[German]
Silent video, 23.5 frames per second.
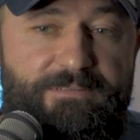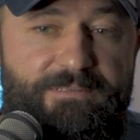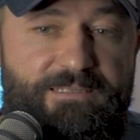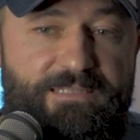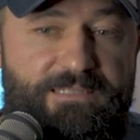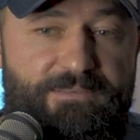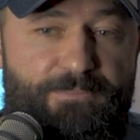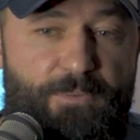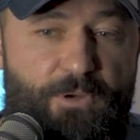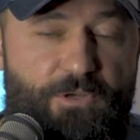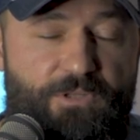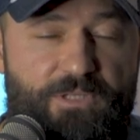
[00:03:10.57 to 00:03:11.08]

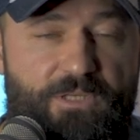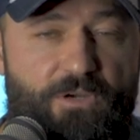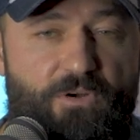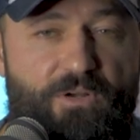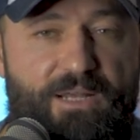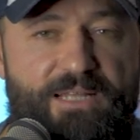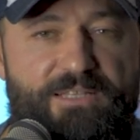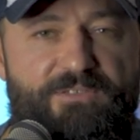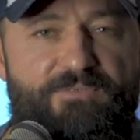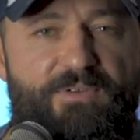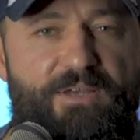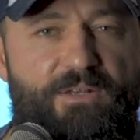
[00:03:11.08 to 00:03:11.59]
die möchte ich auch
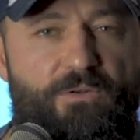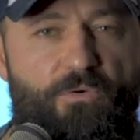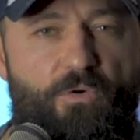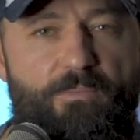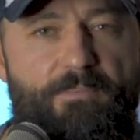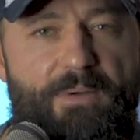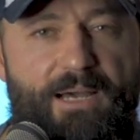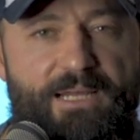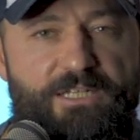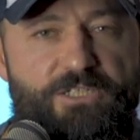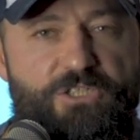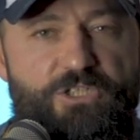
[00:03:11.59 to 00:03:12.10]
ganz weit
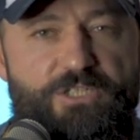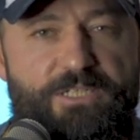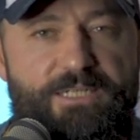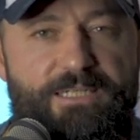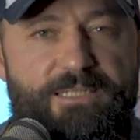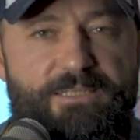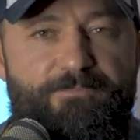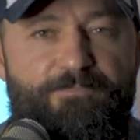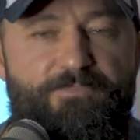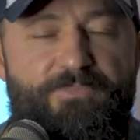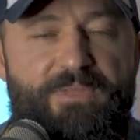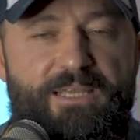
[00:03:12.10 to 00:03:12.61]
oben
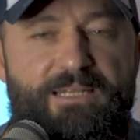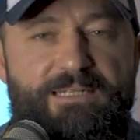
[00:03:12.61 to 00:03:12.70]
anstellen.